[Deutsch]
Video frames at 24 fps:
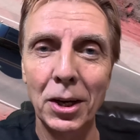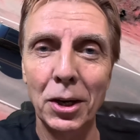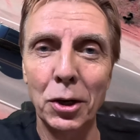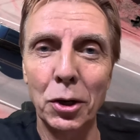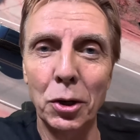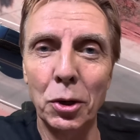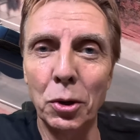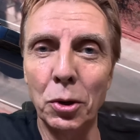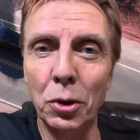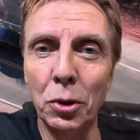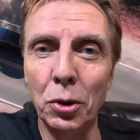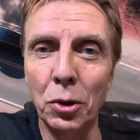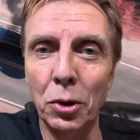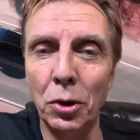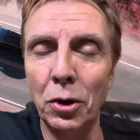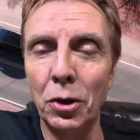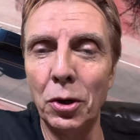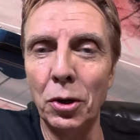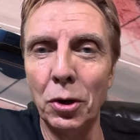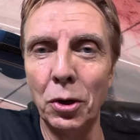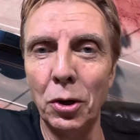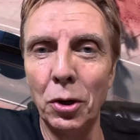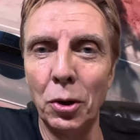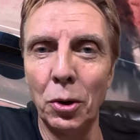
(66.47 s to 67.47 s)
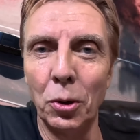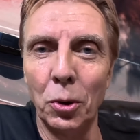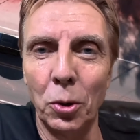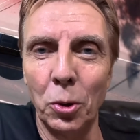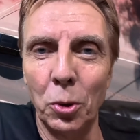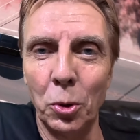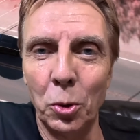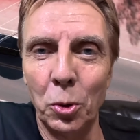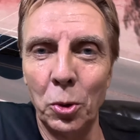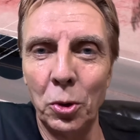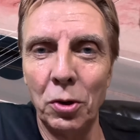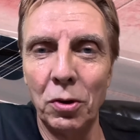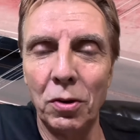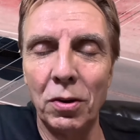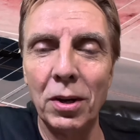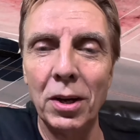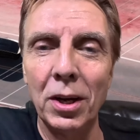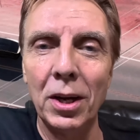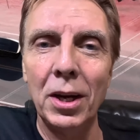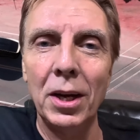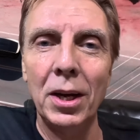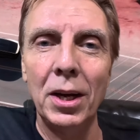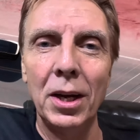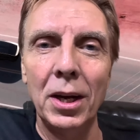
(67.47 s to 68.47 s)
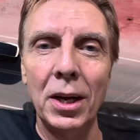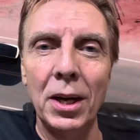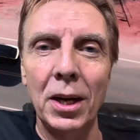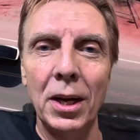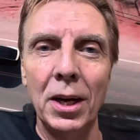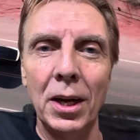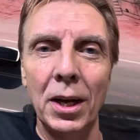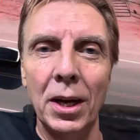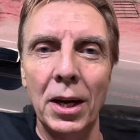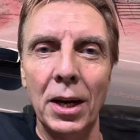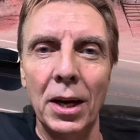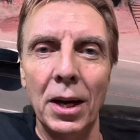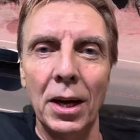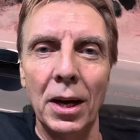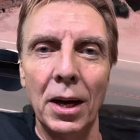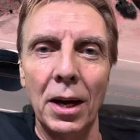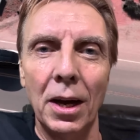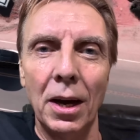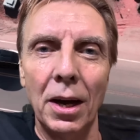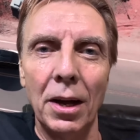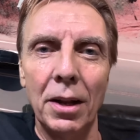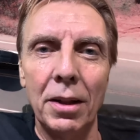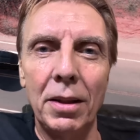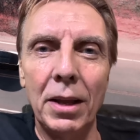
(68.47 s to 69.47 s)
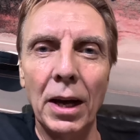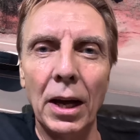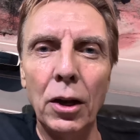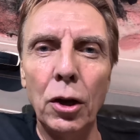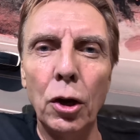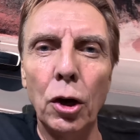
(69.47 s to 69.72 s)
Äh, und dann